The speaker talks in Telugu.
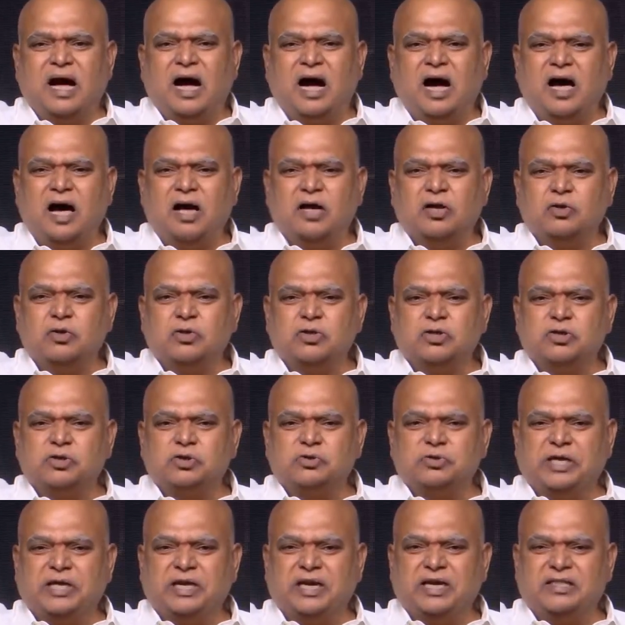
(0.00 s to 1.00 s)
ఆ రోజు
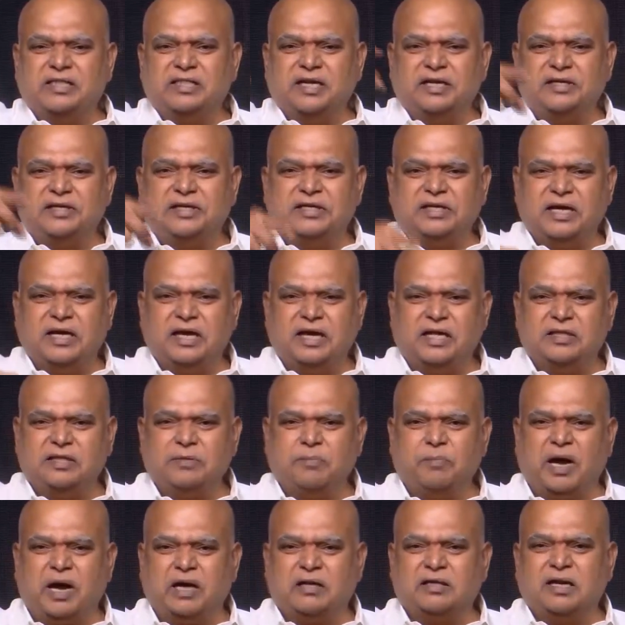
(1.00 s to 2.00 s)
ఏదంటే అది
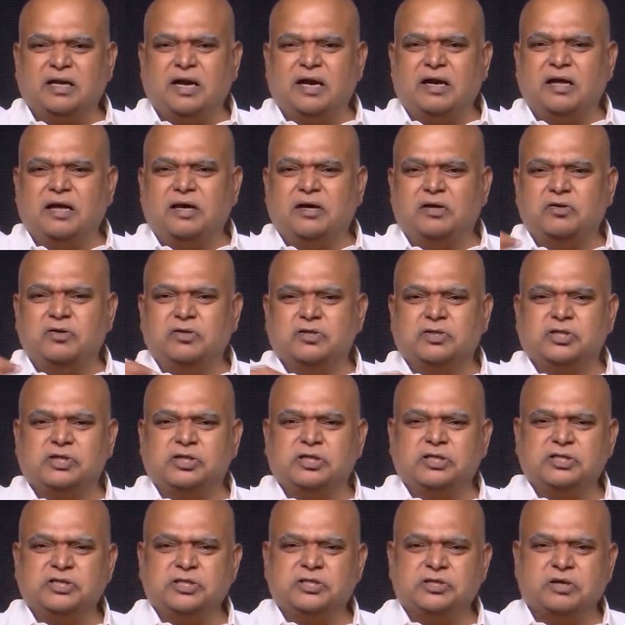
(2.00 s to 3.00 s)
మాట్లాడారో
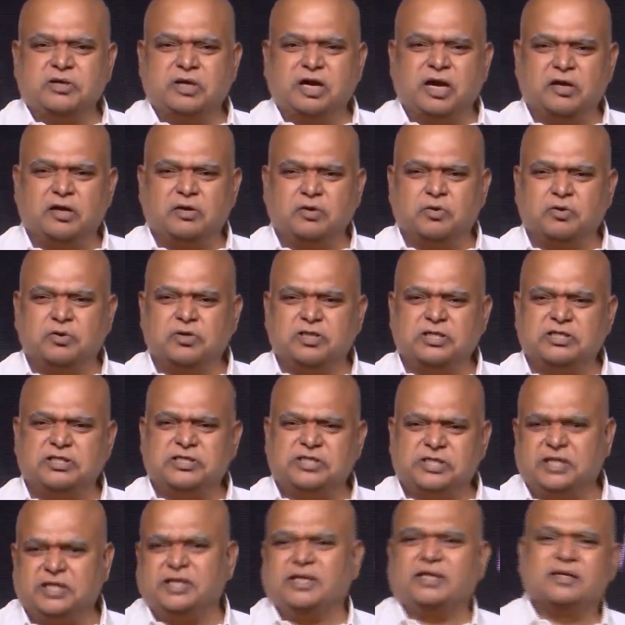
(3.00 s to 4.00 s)
చిరంజీవి గారి
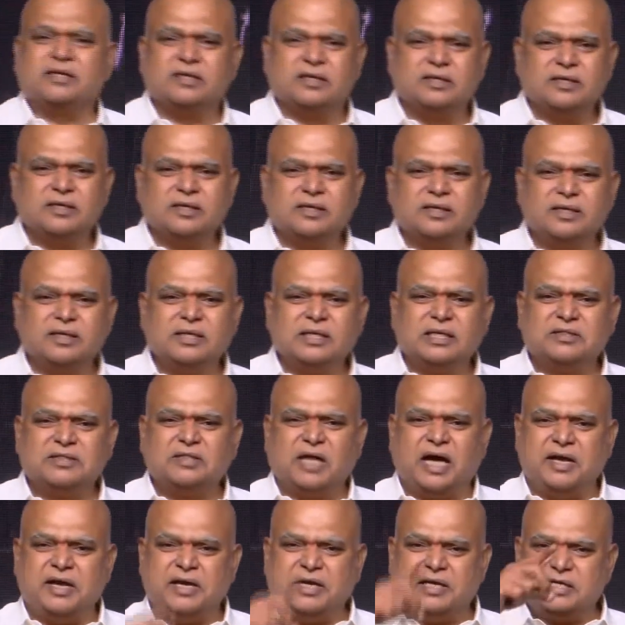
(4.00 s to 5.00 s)
గురించి
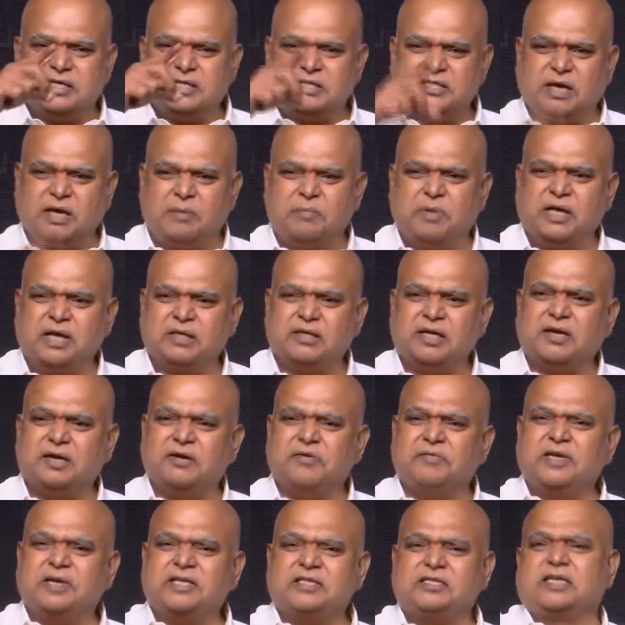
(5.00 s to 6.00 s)
దానికి
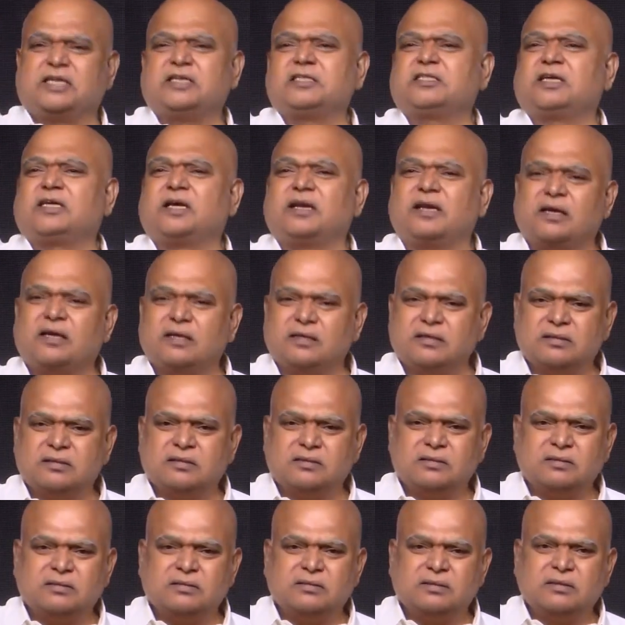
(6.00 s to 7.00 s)
సమాధానమే జనసేన
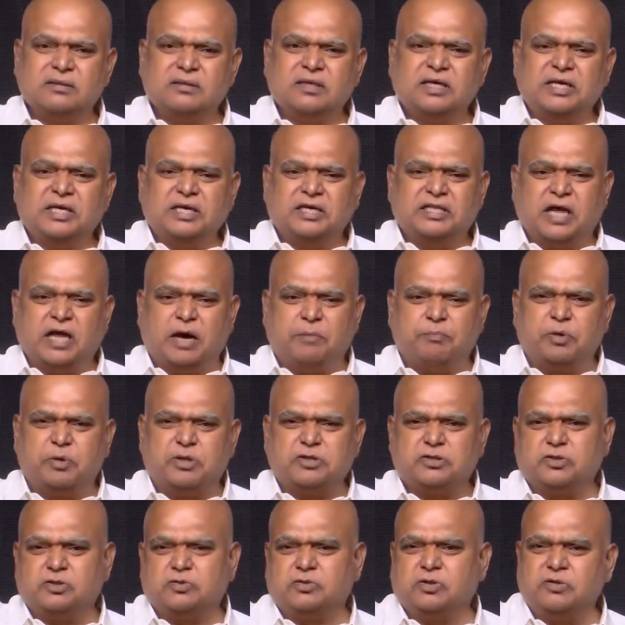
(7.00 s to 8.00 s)
ఇది
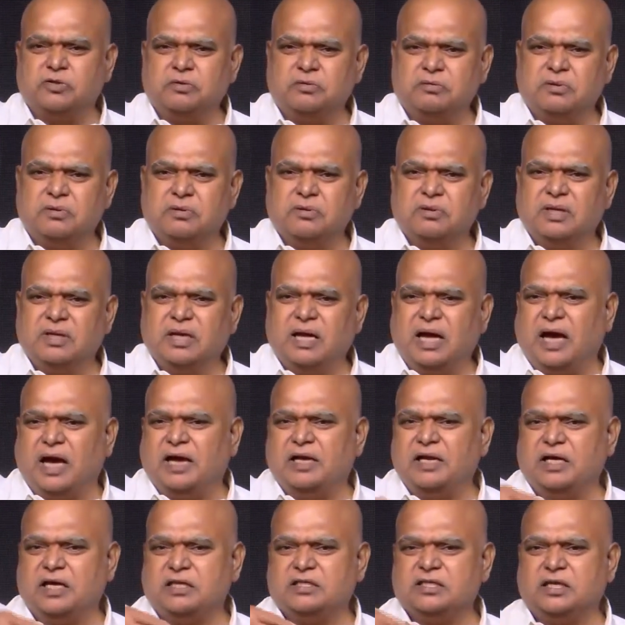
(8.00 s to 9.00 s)
అప్రస్తుతం
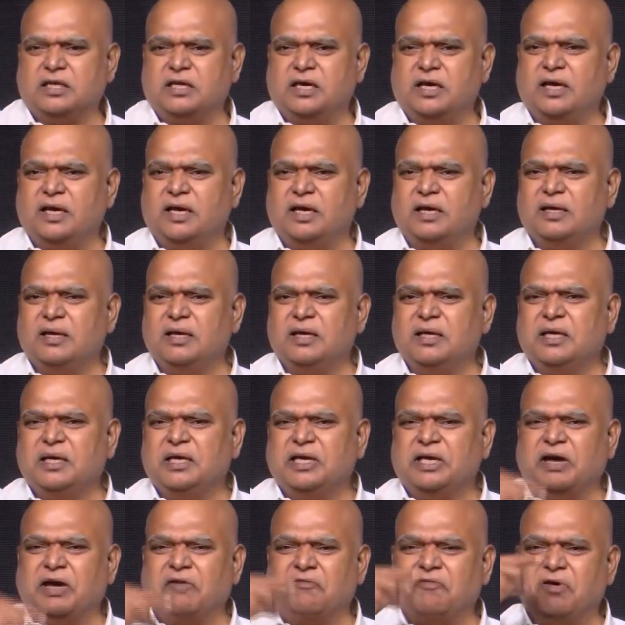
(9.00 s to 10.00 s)
అయినా సరే
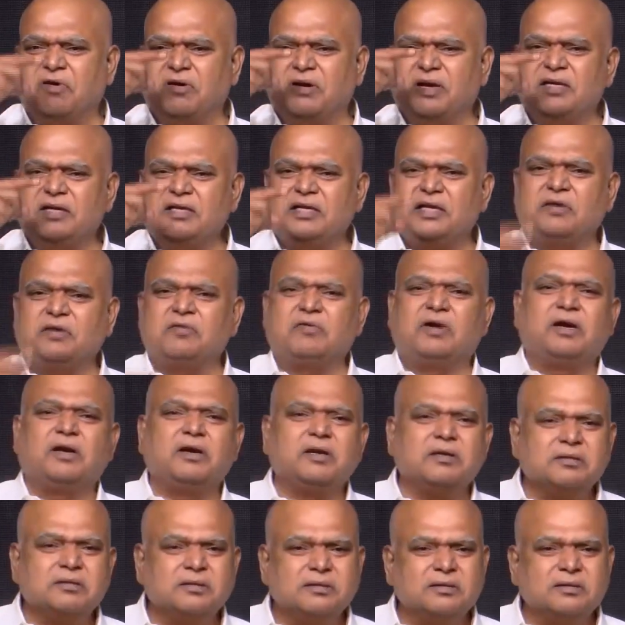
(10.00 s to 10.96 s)
ఎవరంటే వాళ్ళు